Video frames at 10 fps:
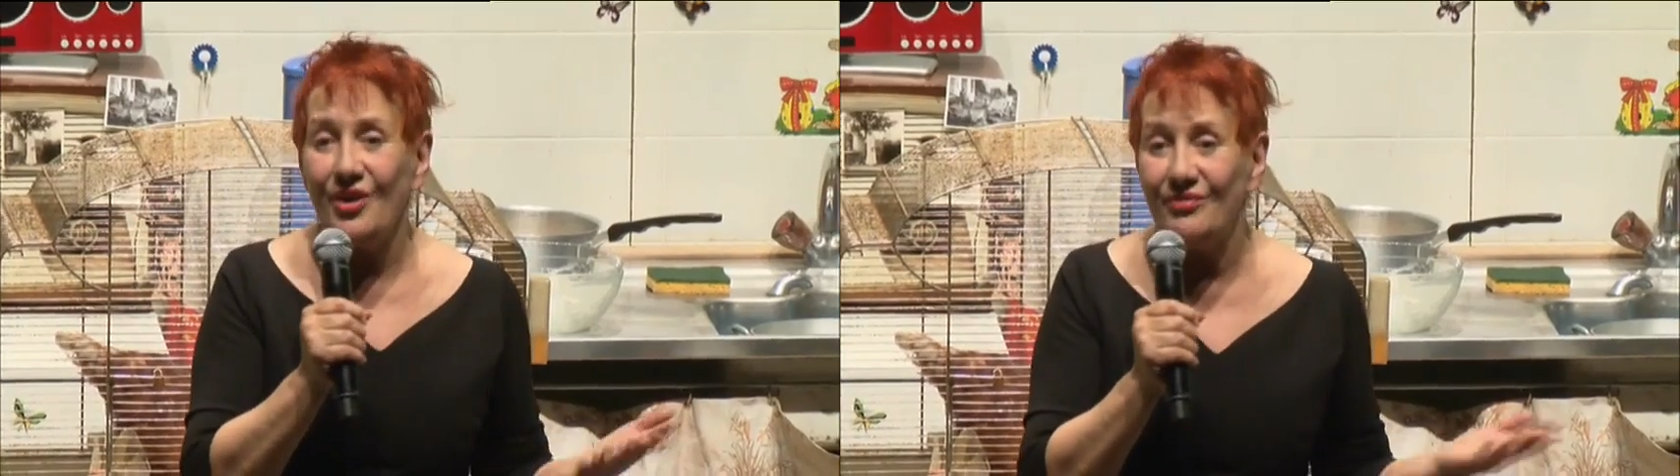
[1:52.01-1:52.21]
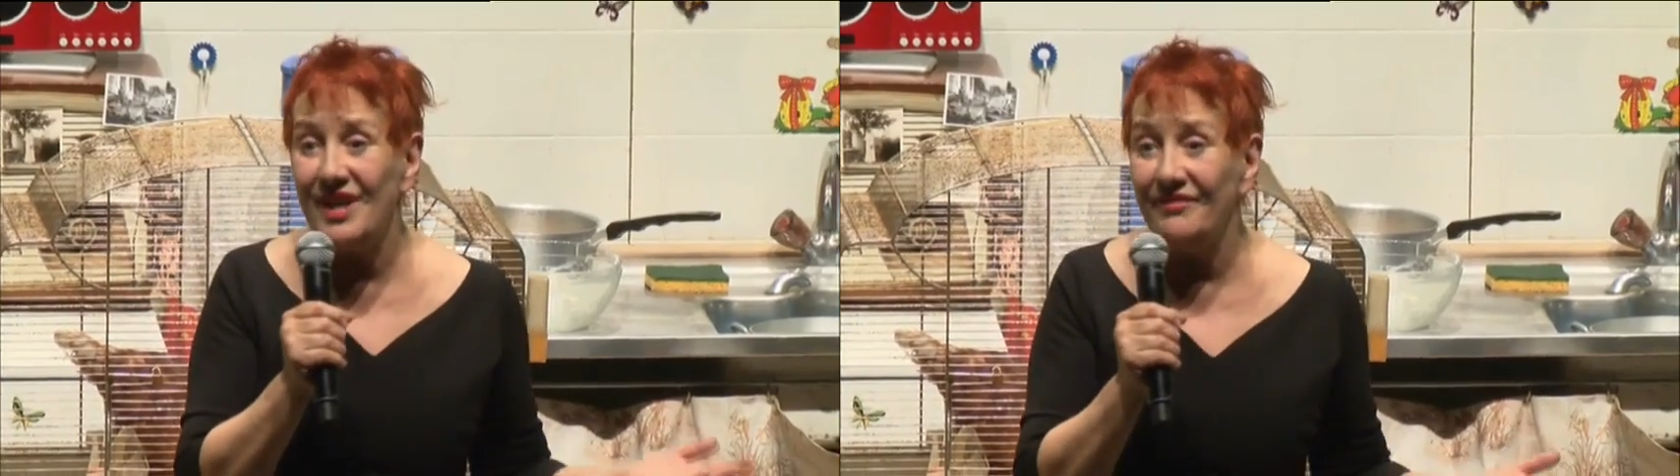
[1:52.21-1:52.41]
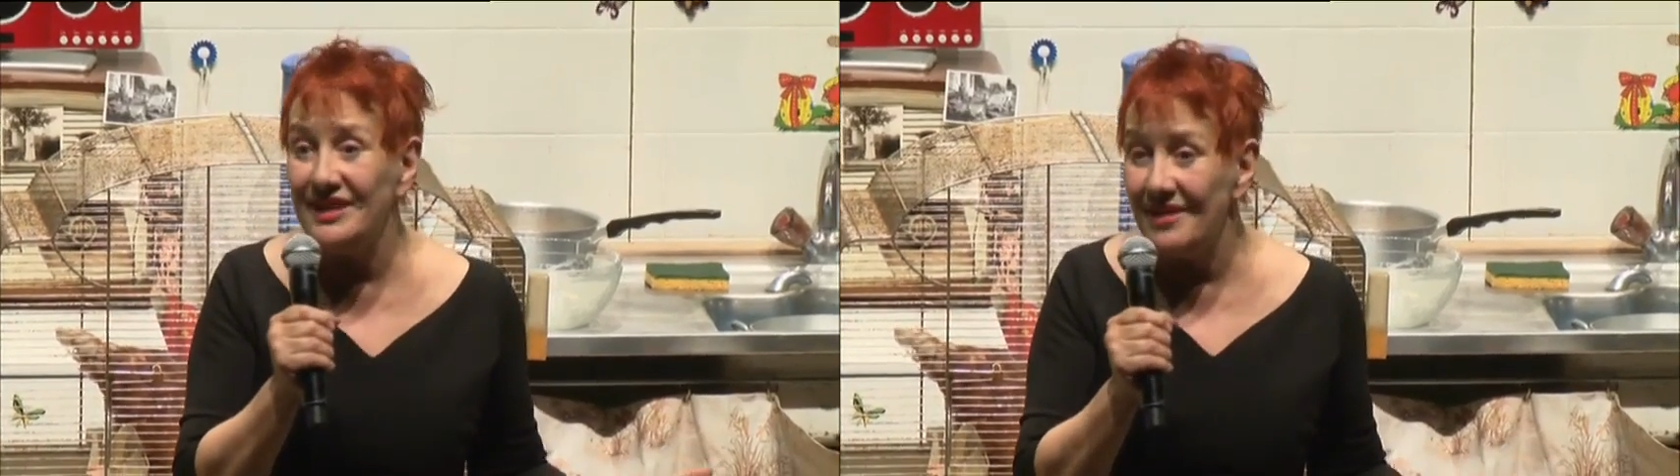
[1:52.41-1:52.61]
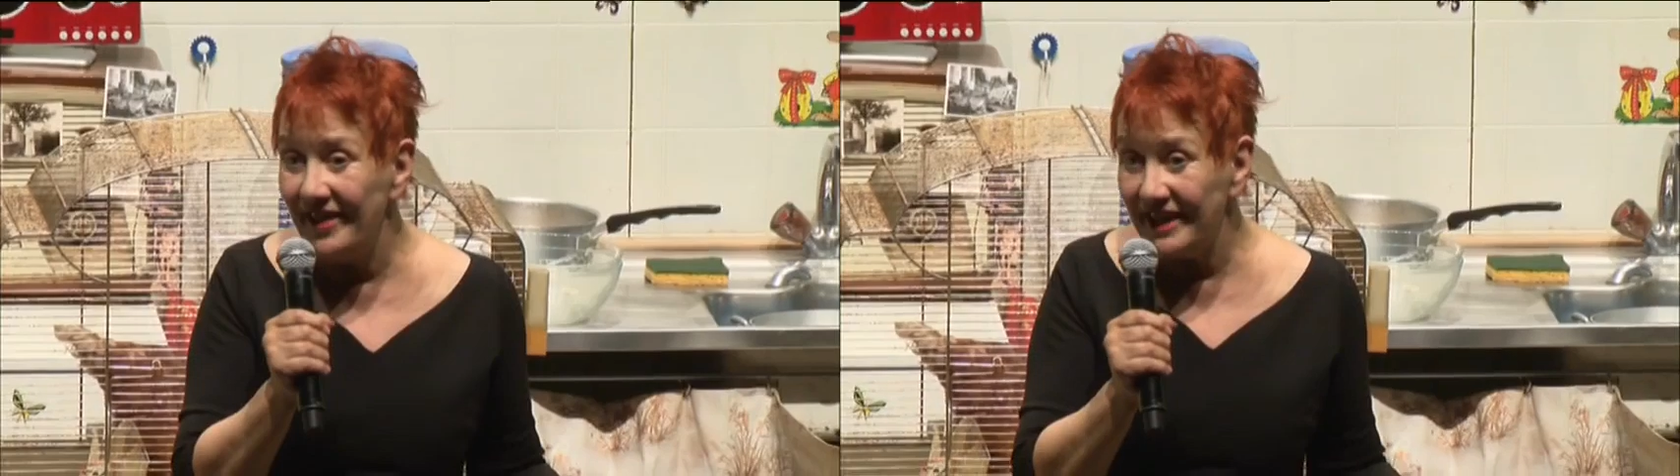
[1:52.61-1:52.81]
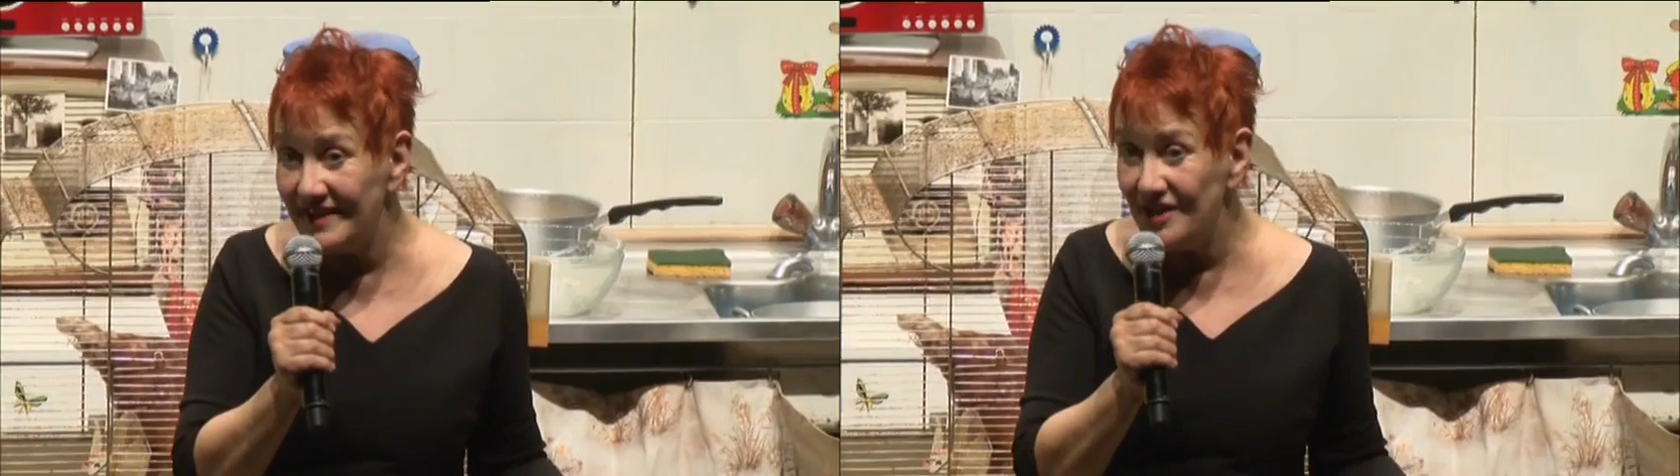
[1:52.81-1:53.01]
que vous avez
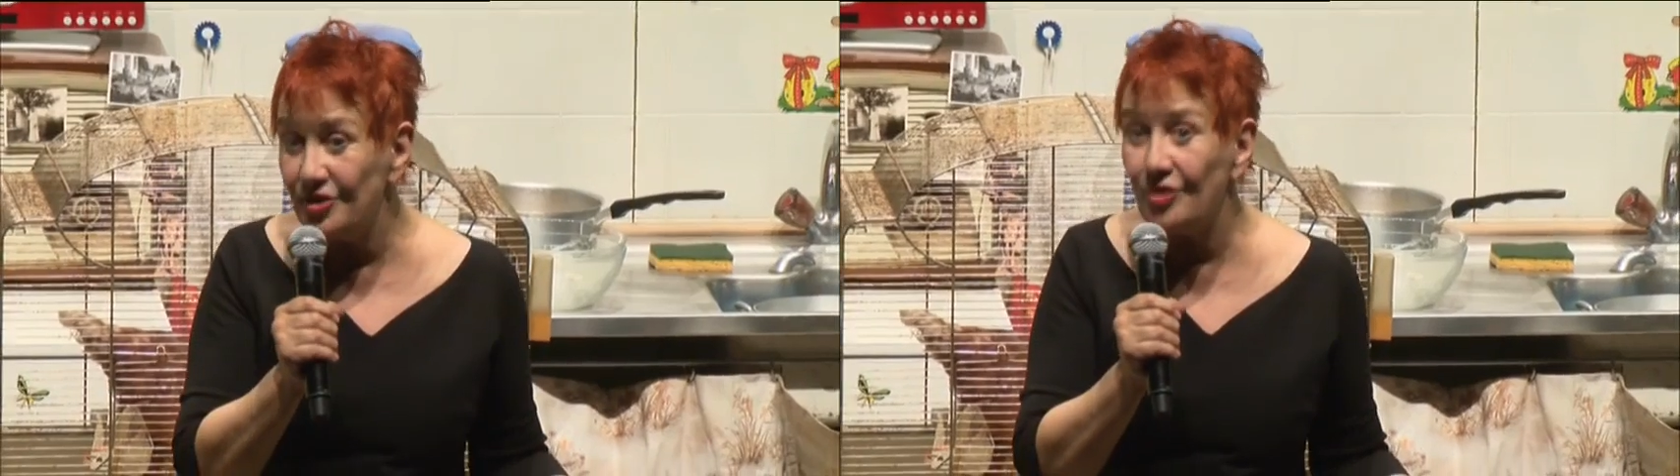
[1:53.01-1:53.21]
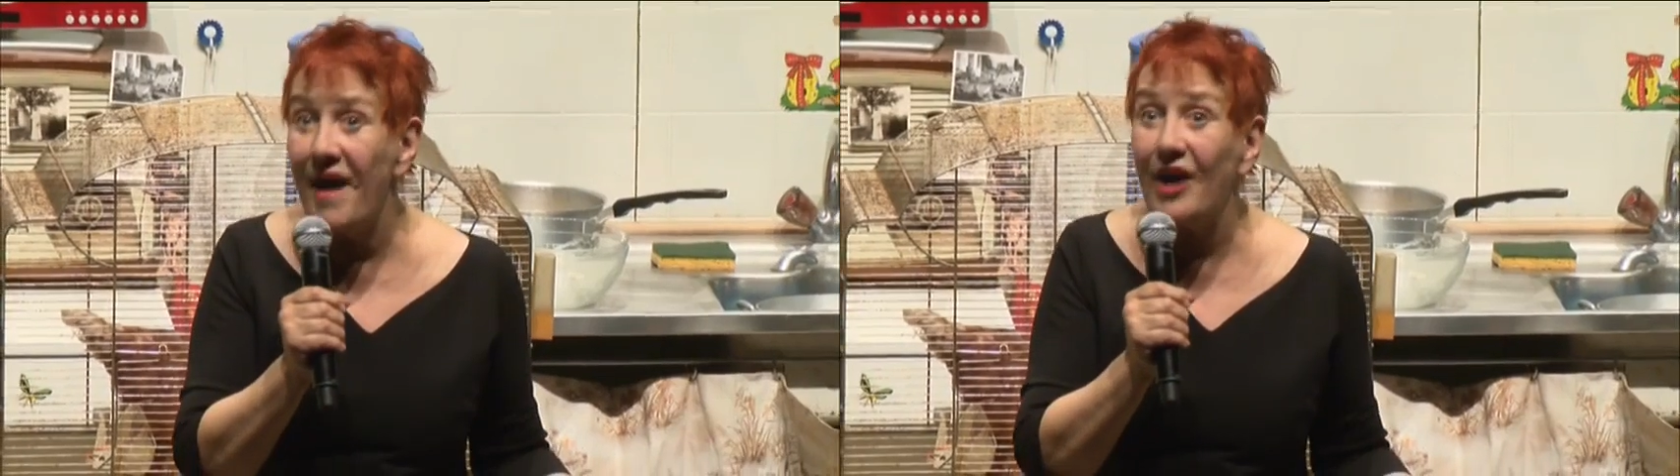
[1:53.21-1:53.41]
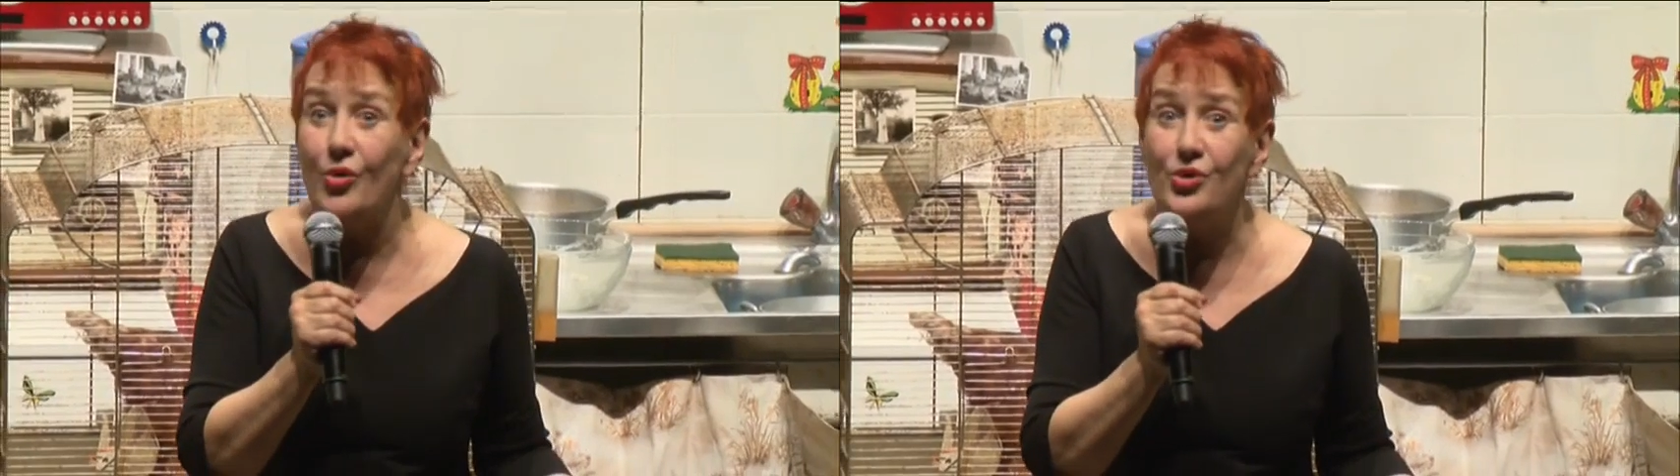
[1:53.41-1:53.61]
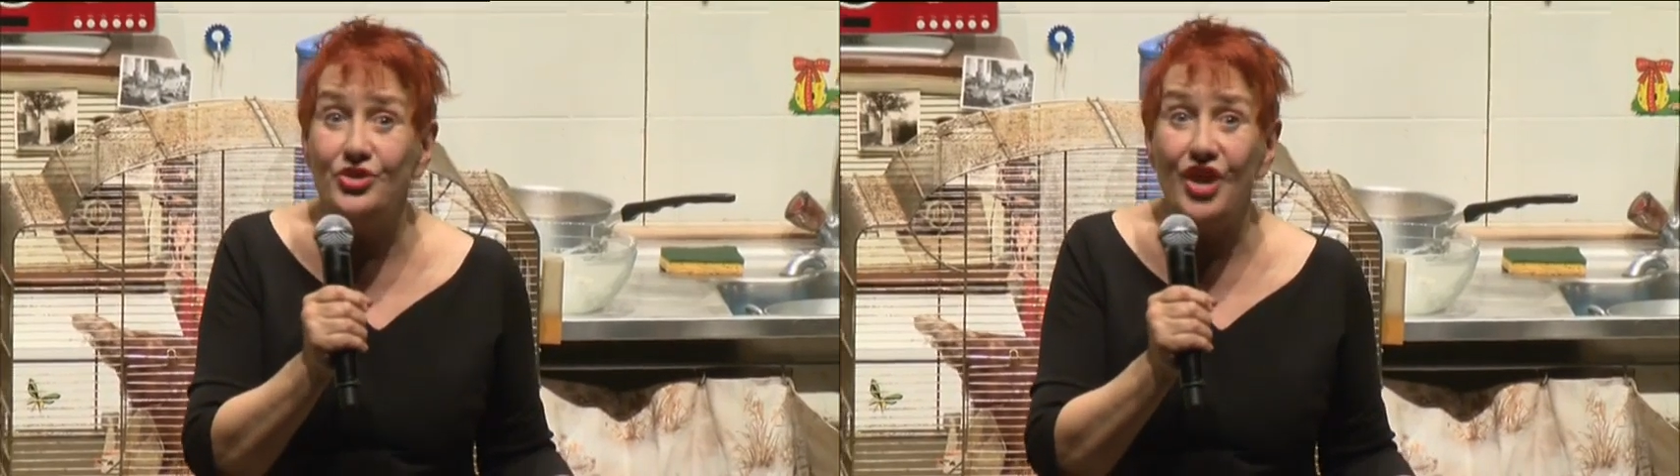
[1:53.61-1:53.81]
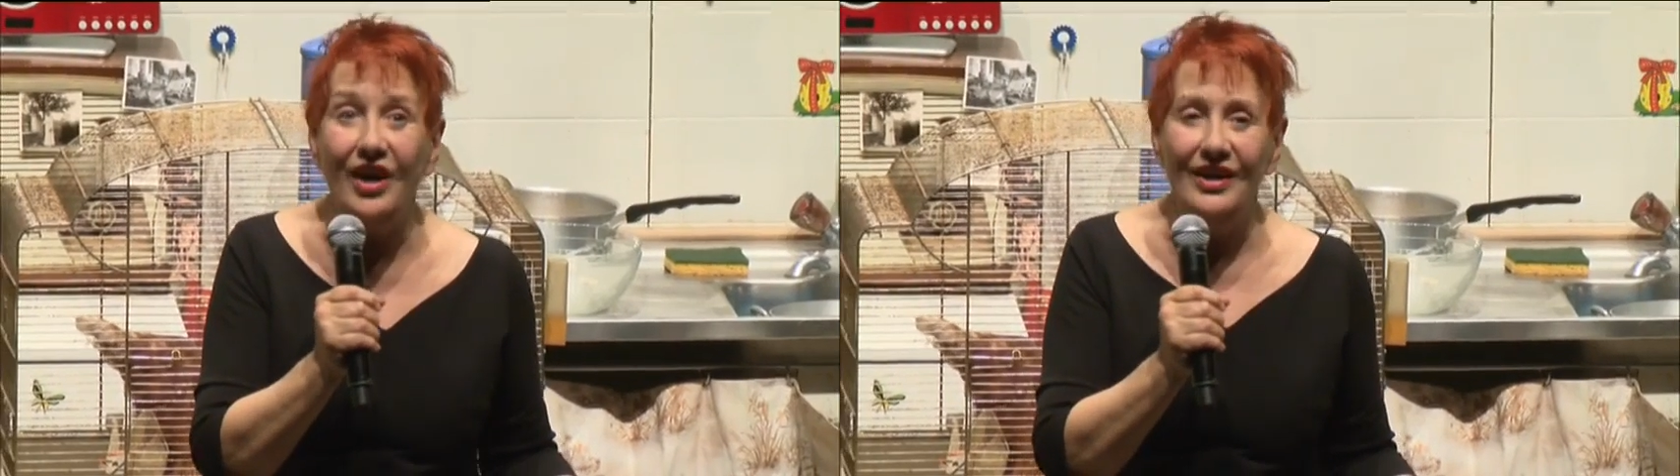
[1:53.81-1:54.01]
déversés sur ma
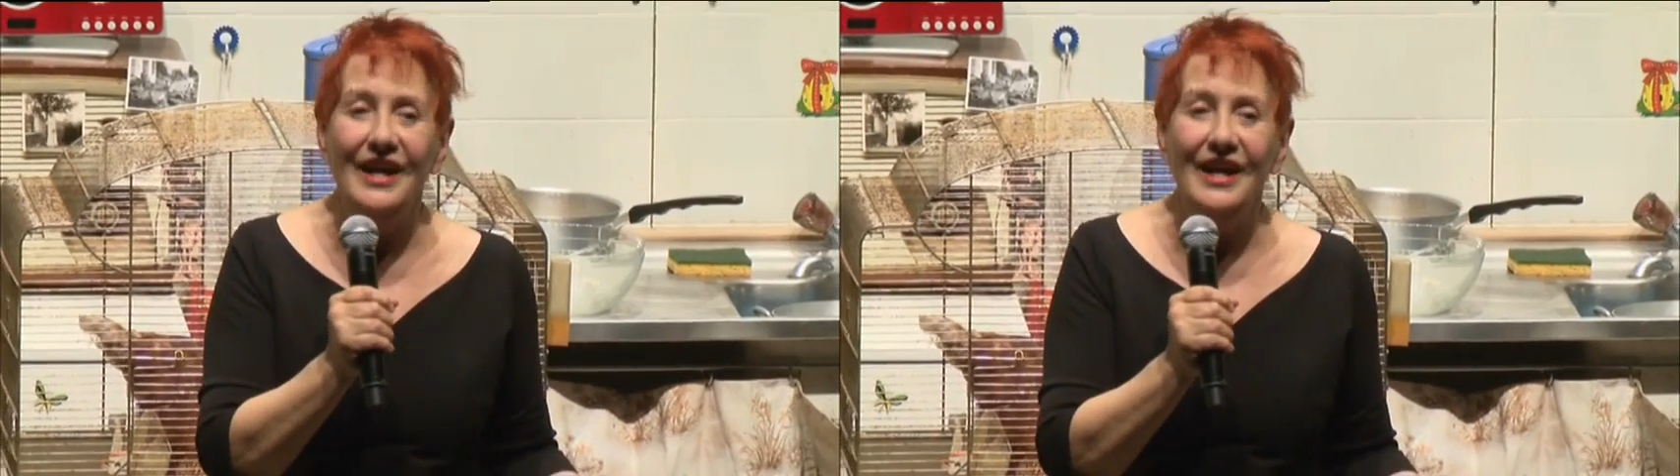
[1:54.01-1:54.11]
route